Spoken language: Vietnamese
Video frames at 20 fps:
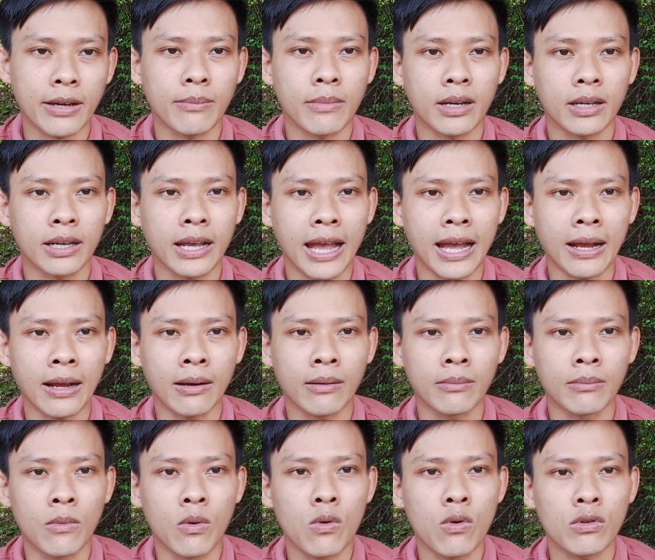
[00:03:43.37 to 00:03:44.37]
nào mà
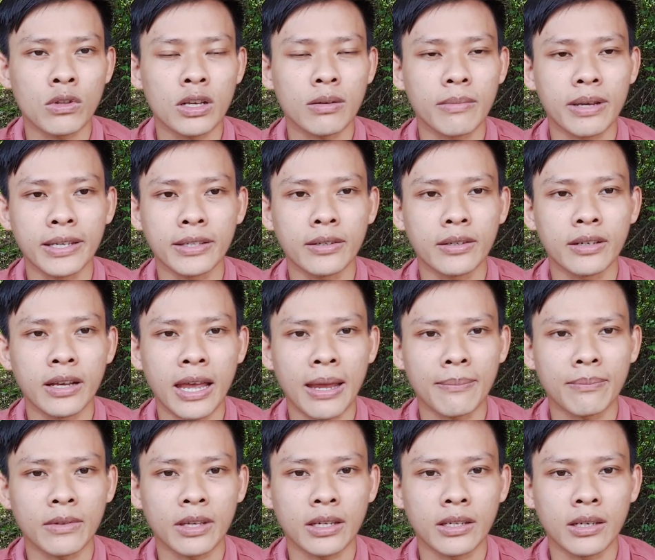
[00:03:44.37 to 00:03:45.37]
cần mua thiết bị chơi
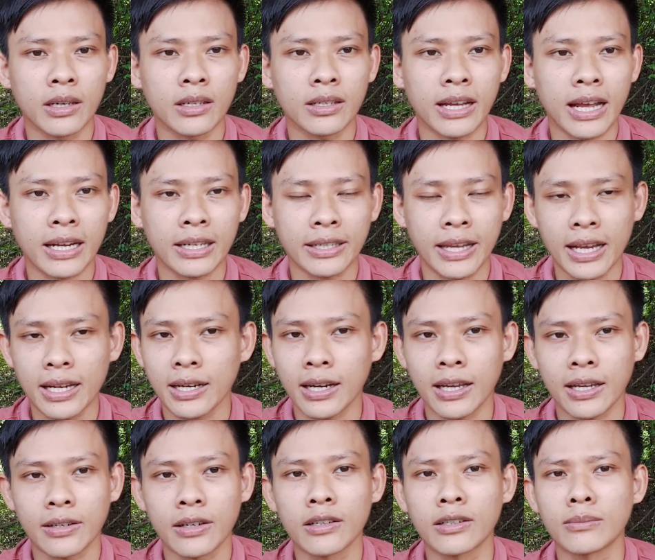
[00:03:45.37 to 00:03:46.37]
game thì nên cân nhắc
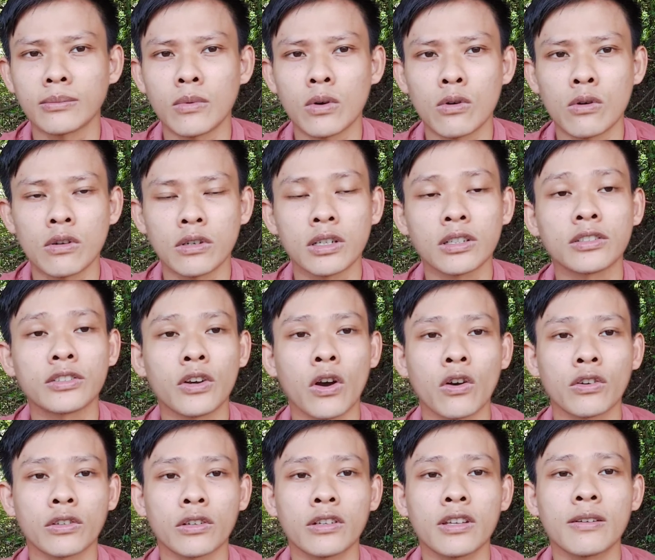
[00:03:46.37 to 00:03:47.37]
là đừng mua đừng
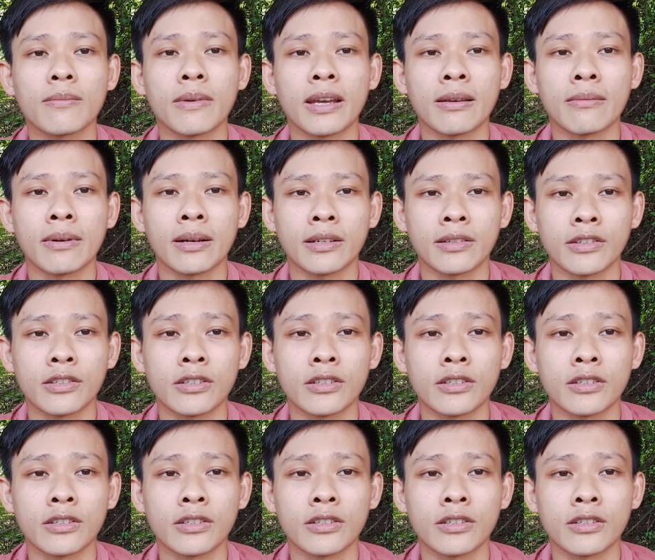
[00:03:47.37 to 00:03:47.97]
chọn những thiết bị mà